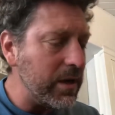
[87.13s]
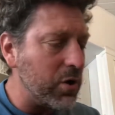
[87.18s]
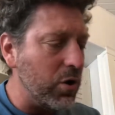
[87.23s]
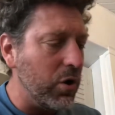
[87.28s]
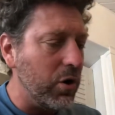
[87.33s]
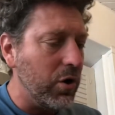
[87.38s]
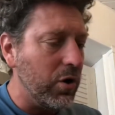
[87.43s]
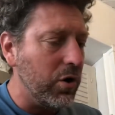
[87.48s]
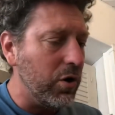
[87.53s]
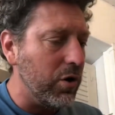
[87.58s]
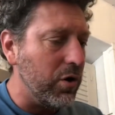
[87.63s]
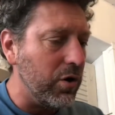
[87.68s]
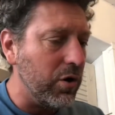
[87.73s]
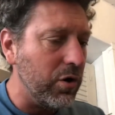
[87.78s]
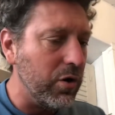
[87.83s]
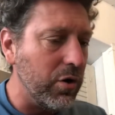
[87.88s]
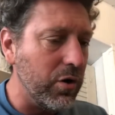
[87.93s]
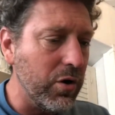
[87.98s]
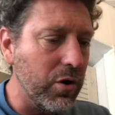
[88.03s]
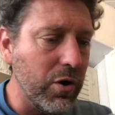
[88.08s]

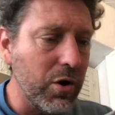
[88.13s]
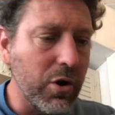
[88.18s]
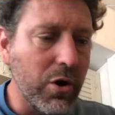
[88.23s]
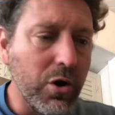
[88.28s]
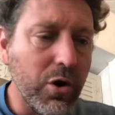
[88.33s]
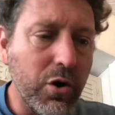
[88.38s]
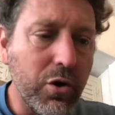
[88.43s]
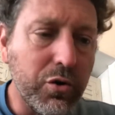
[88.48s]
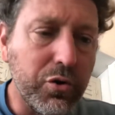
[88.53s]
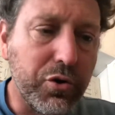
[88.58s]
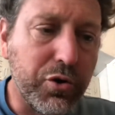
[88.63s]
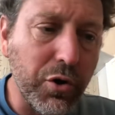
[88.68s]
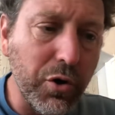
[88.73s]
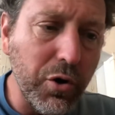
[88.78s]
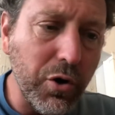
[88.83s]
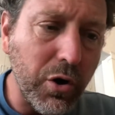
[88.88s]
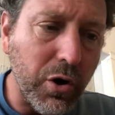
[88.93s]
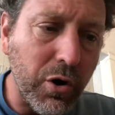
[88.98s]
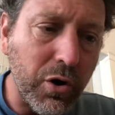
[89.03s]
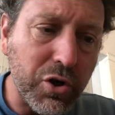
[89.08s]
Euh, deux
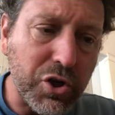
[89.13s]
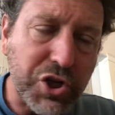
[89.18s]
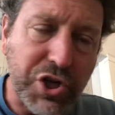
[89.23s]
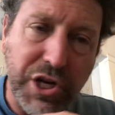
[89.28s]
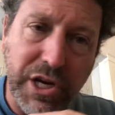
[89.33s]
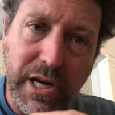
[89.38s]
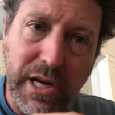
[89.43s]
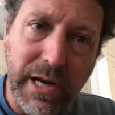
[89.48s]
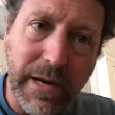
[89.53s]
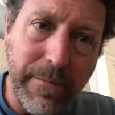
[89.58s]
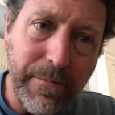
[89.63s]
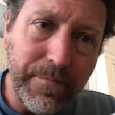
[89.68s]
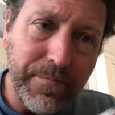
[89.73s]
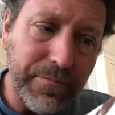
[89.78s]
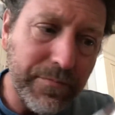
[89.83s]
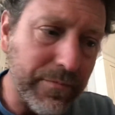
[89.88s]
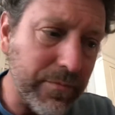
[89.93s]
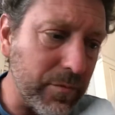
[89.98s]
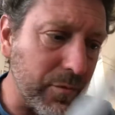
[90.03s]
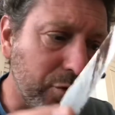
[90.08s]
rangées,
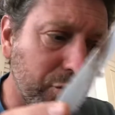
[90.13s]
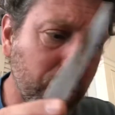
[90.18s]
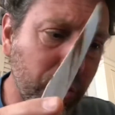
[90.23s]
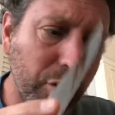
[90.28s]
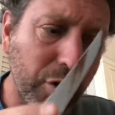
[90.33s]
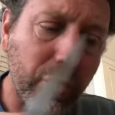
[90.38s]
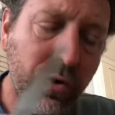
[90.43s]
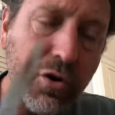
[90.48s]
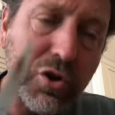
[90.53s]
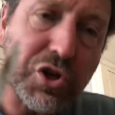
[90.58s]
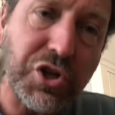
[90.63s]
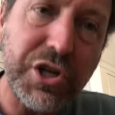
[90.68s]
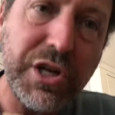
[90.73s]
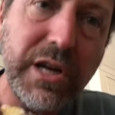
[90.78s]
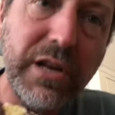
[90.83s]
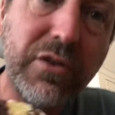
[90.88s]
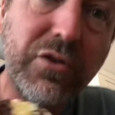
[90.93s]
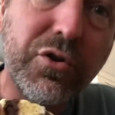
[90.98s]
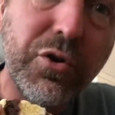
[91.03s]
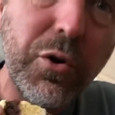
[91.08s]
deux rangées,
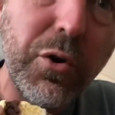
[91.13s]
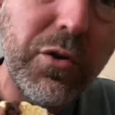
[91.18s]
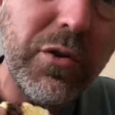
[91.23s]
deux